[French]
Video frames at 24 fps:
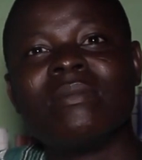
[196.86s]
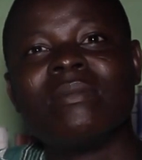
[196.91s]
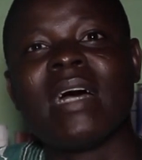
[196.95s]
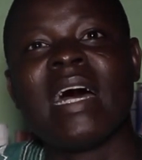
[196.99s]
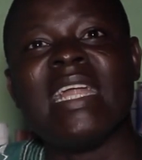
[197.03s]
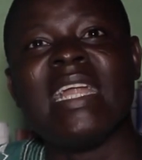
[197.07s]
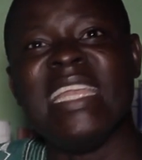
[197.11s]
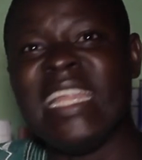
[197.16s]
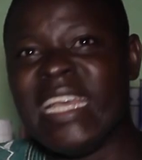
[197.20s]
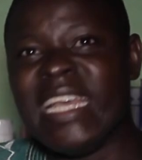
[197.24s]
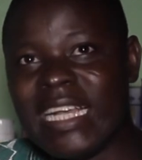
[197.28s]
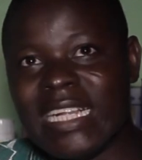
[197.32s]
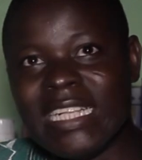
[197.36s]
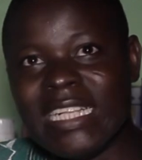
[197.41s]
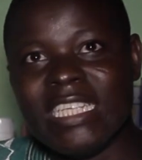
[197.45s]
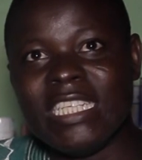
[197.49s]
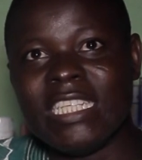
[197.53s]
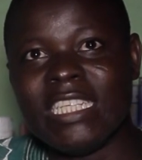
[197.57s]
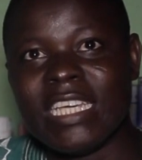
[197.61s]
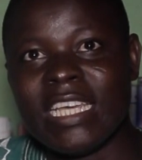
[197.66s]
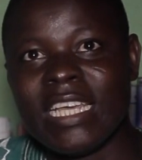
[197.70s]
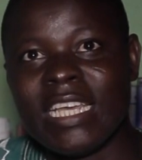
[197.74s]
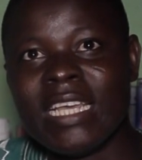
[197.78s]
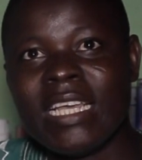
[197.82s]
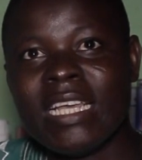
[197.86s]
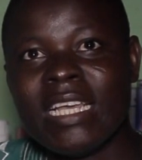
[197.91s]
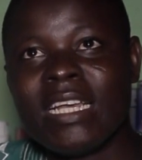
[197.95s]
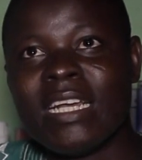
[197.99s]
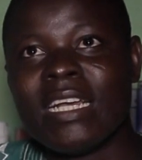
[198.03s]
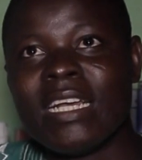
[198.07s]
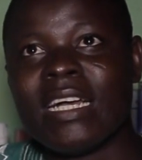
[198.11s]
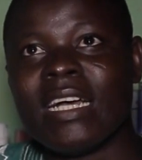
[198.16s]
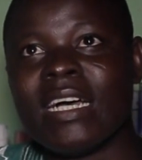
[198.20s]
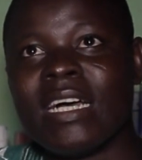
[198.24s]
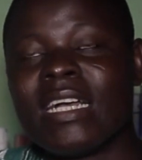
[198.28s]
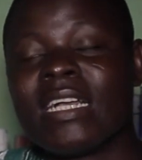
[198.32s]
à négliger
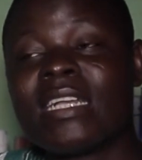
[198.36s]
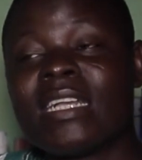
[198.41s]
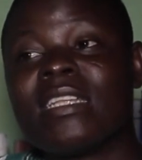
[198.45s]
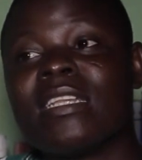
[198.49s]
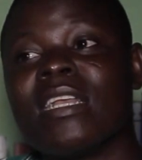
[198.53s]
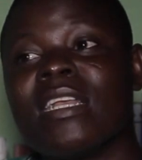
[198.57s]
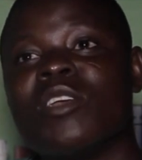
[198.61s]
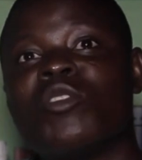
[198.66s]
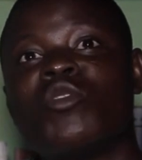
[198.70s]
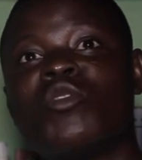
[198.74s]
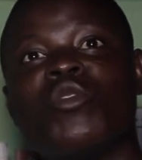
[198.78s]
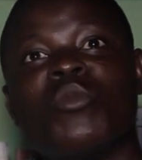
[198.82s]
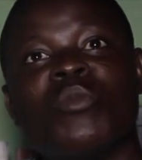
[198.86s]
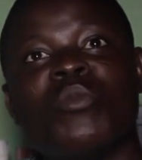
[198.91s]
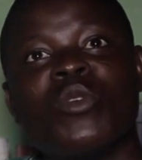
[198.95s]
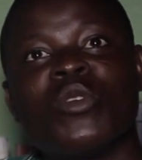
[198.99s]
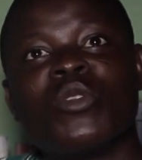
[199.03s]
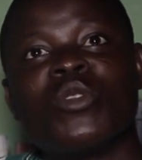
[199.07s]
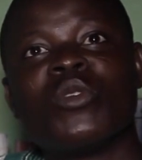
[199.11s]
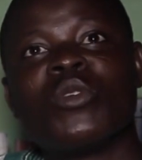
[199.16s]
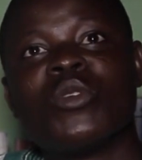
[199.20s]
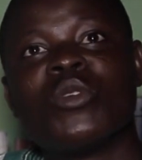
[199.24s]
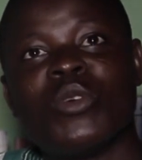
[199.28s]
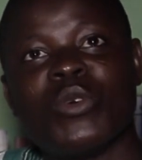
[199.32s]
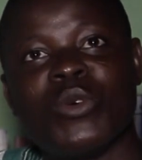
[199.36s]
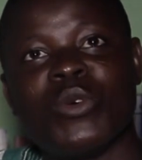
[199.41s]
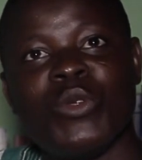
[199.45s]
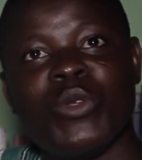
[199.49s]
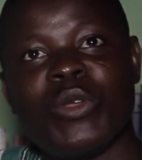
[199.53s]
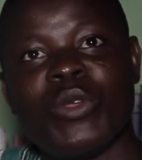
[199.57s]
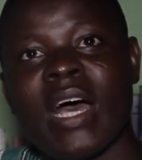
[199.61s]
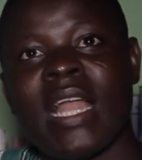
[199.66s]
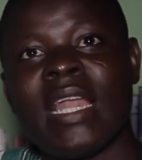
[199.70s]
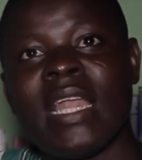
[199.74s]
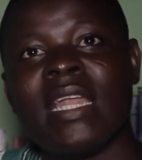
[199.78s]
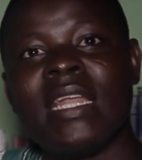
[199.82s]
hein, dans ce monde
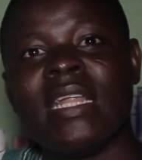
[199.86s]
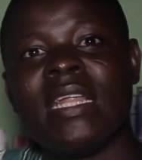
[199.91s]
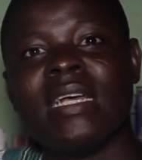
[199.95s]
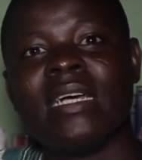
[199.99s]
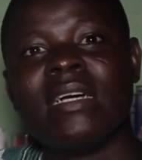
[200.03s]
rural.